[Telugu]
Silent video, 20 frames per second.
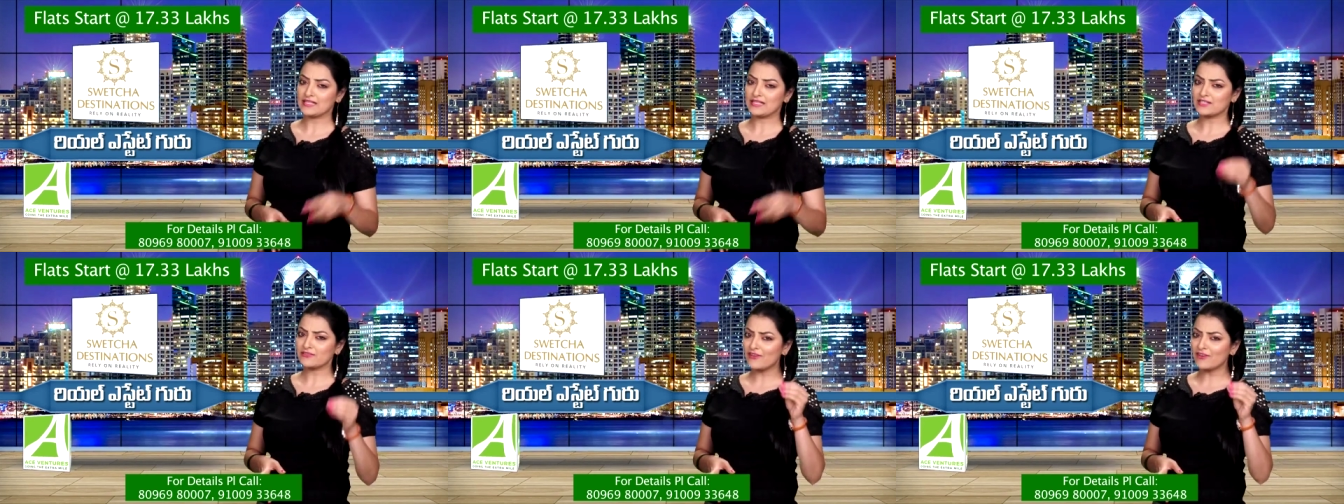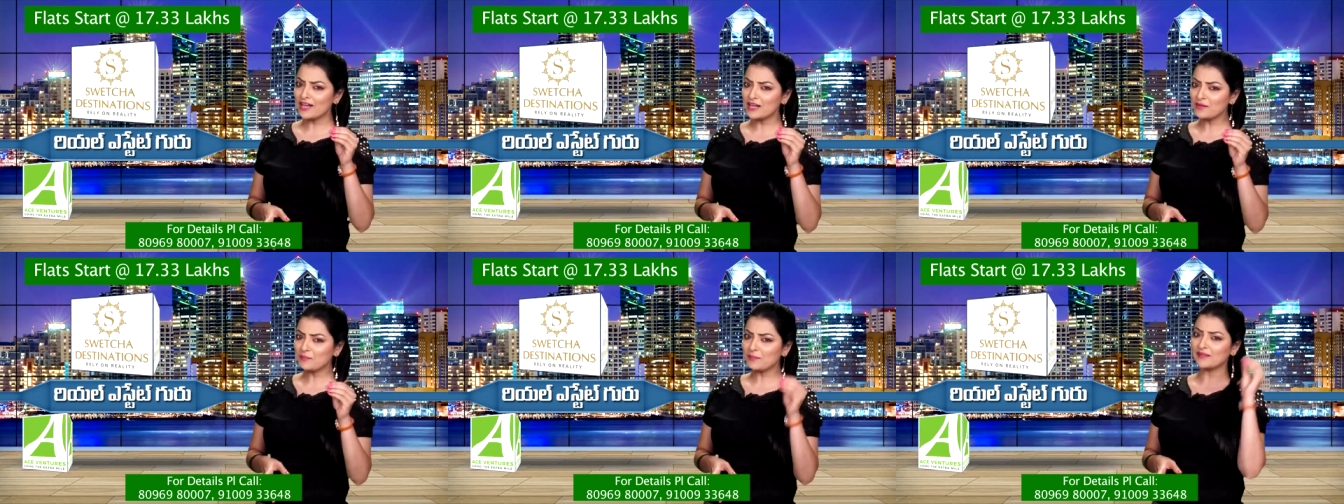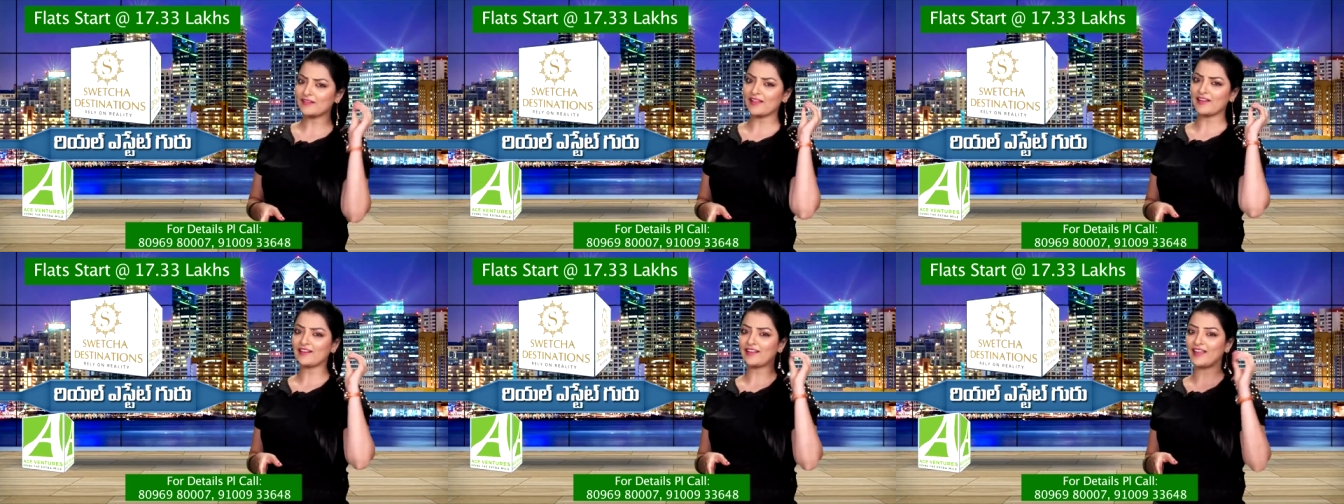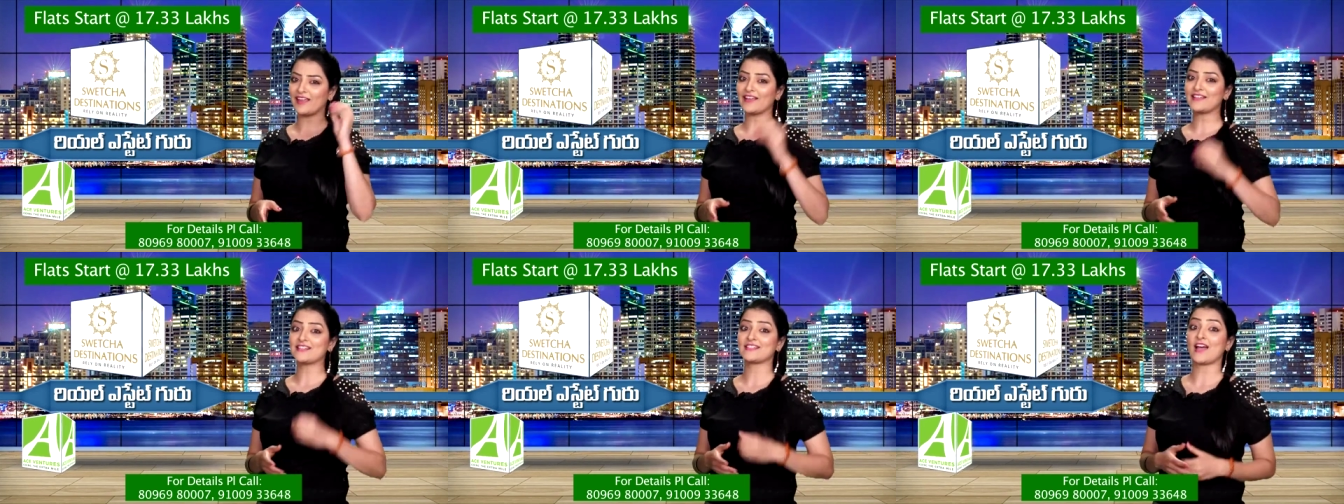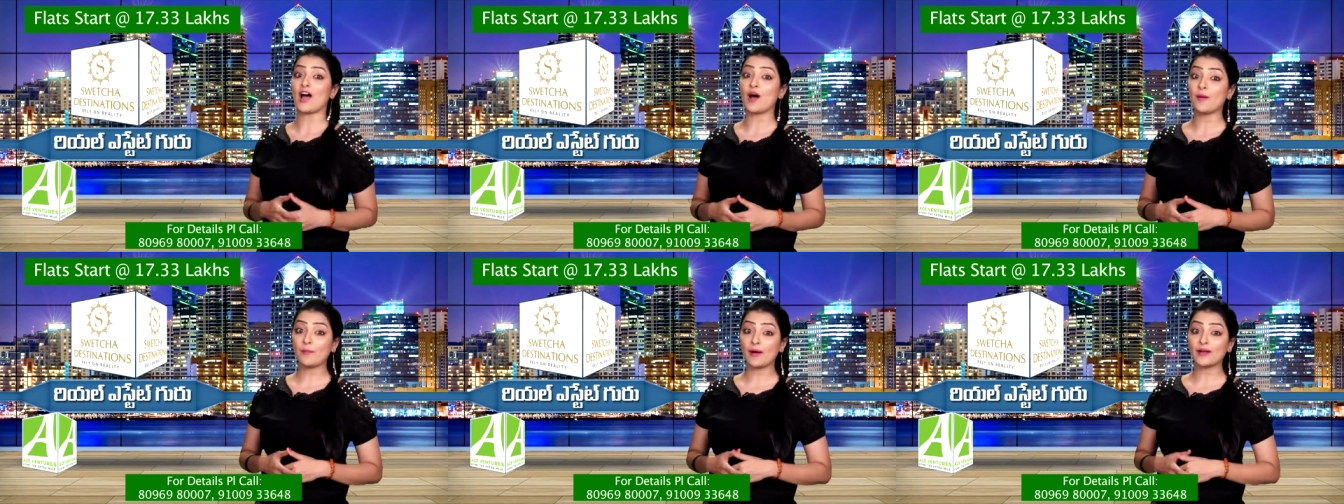స్వల్ప ధరకే
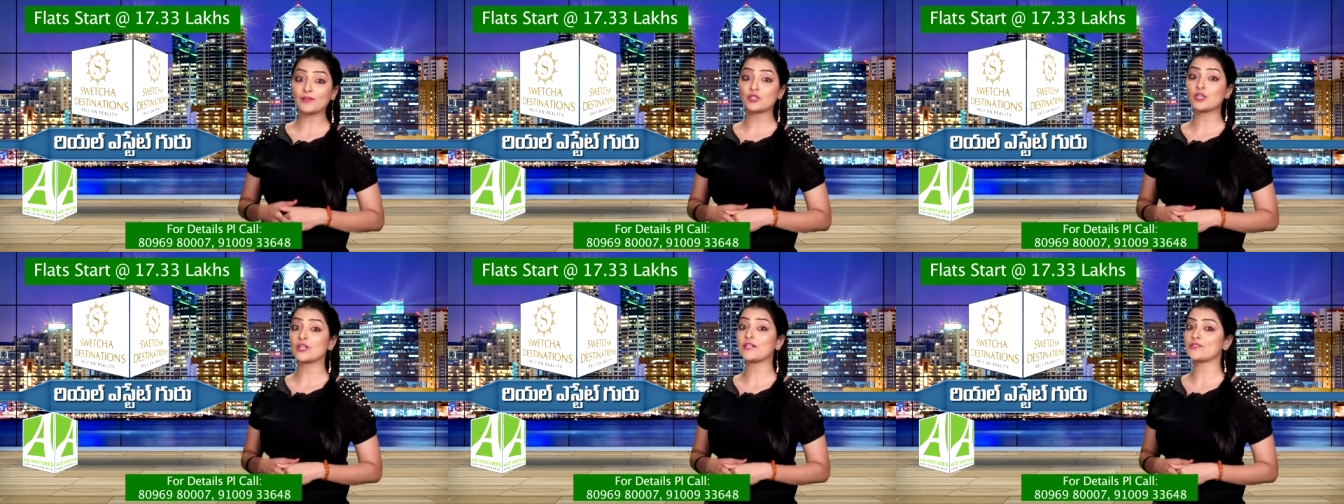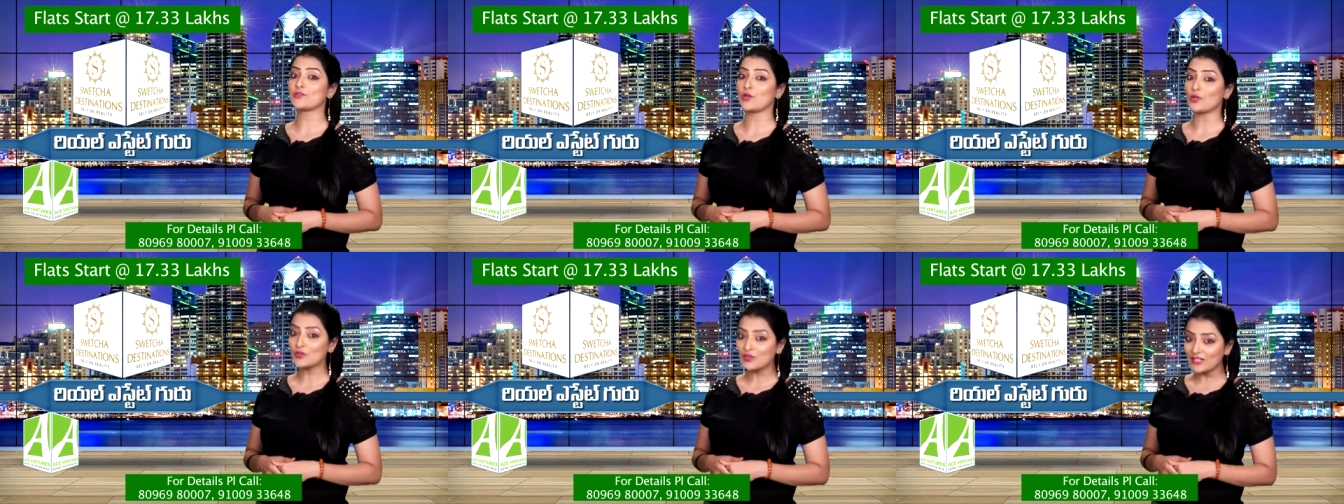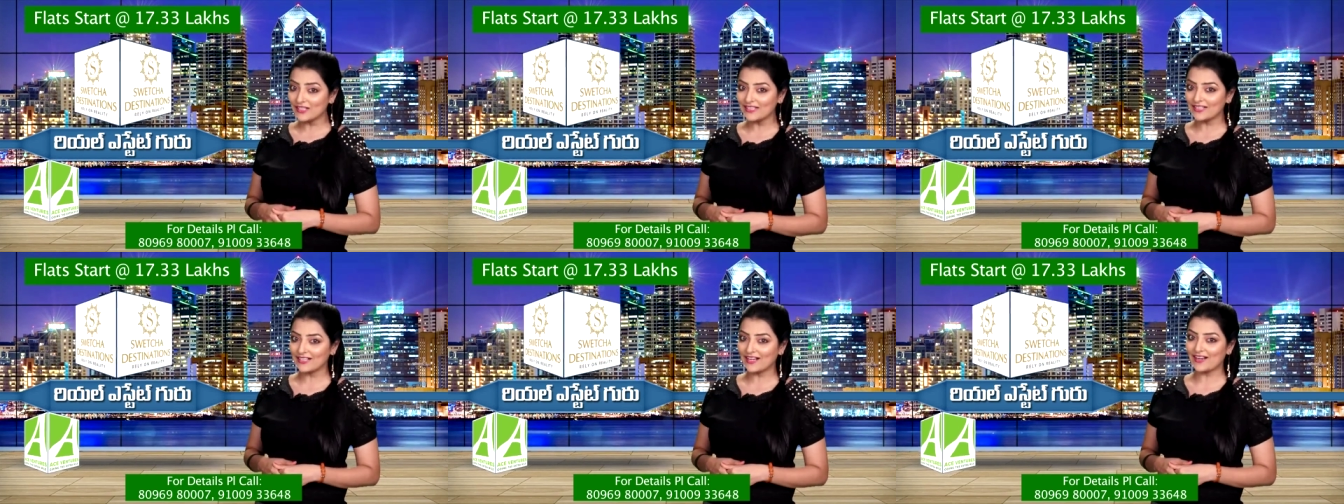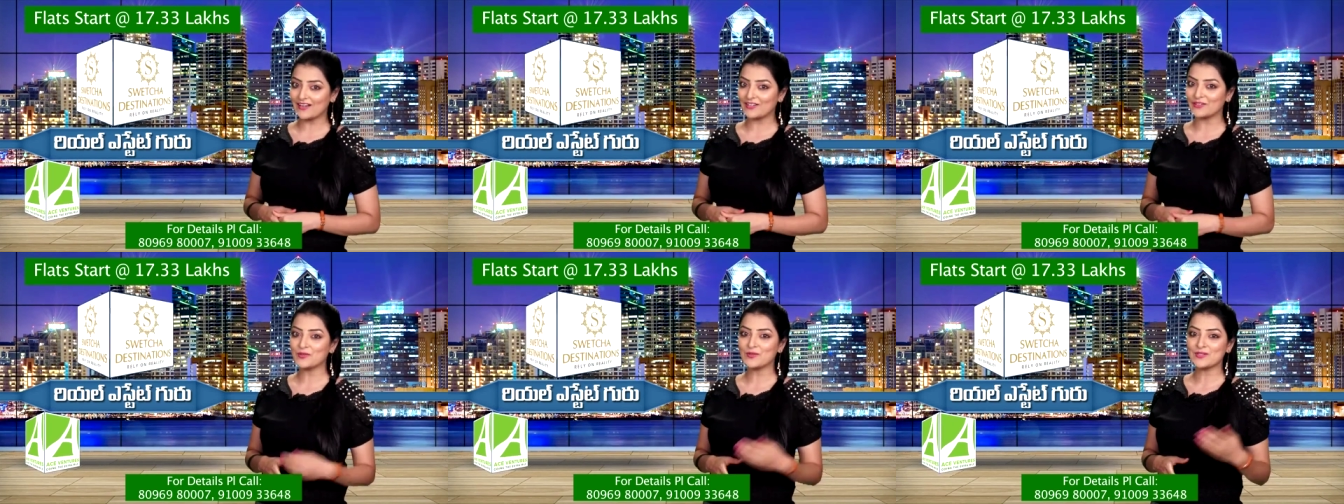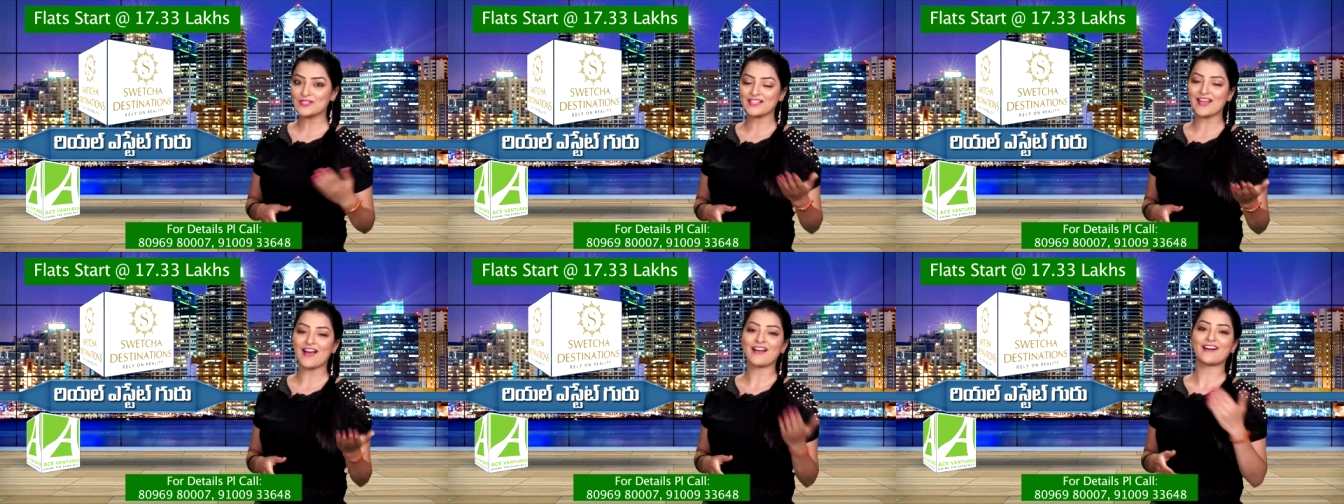సామాన్యుల సొంతింటి కలను
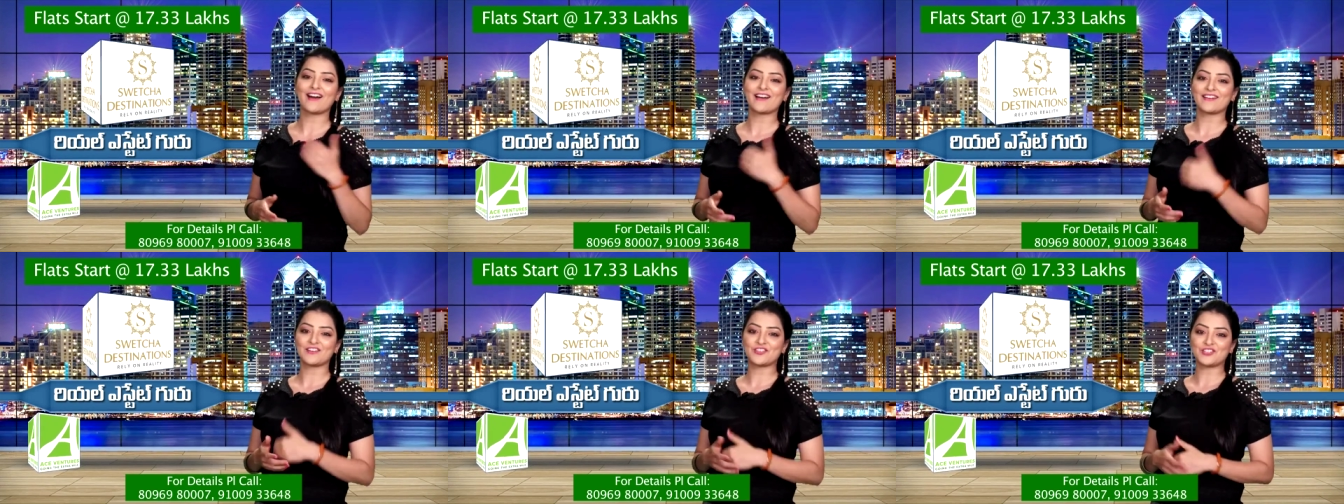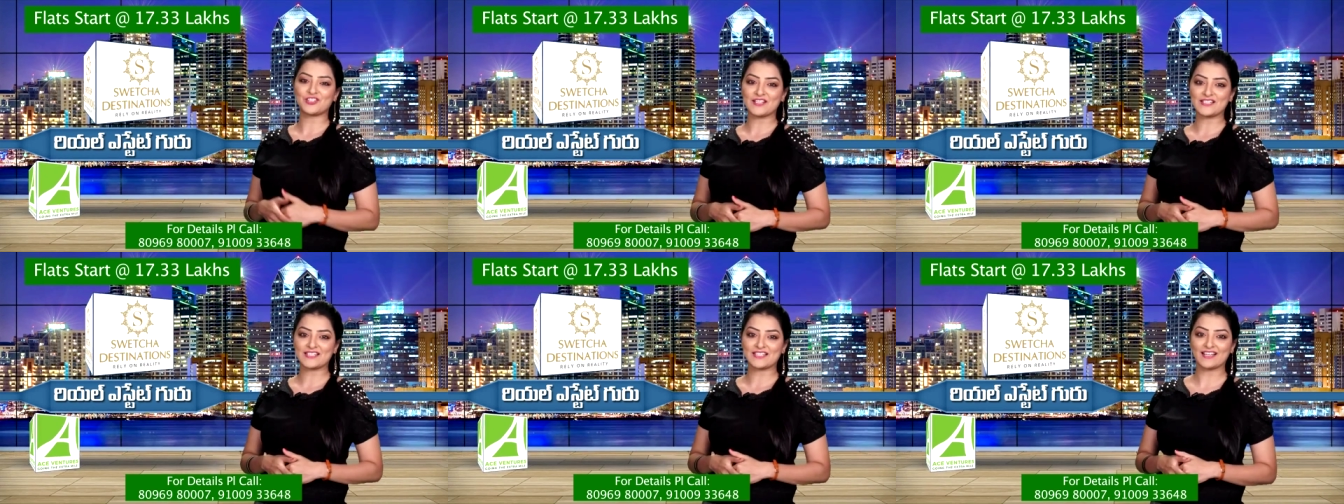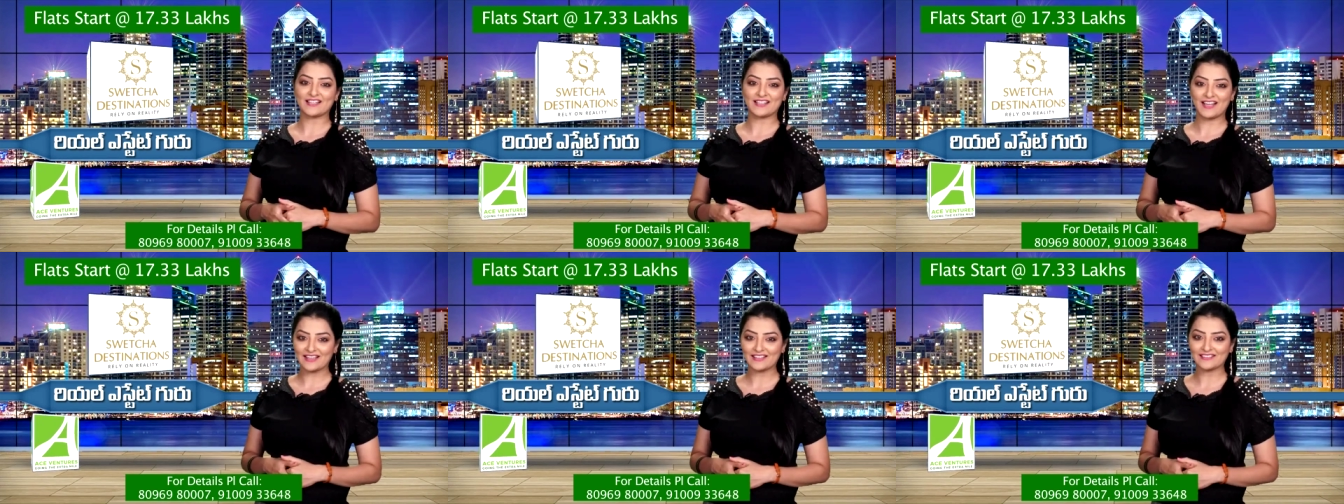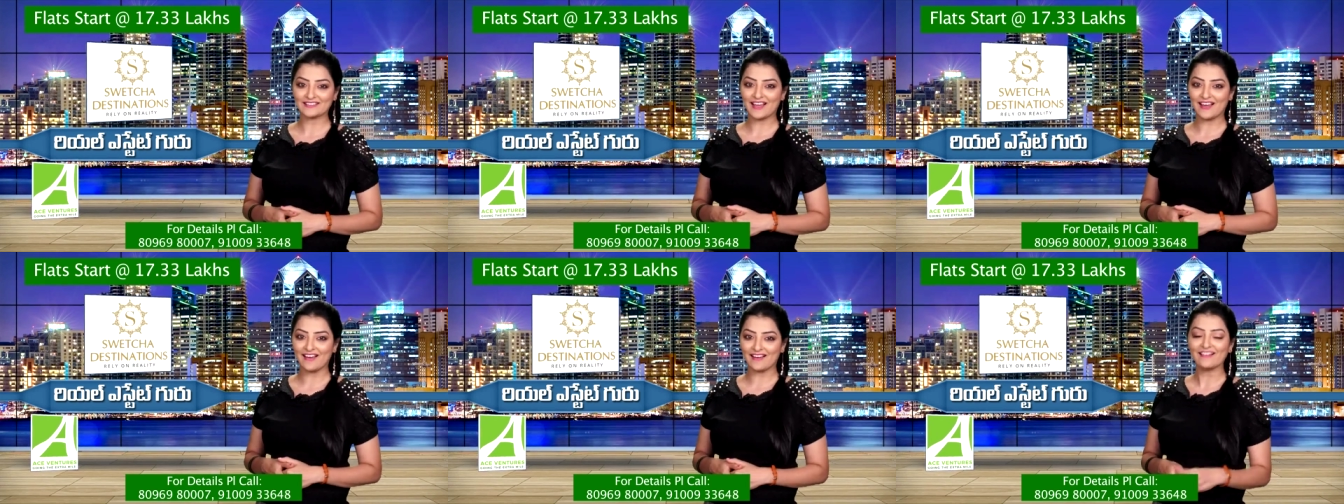సాకారం చేసిన ఘనత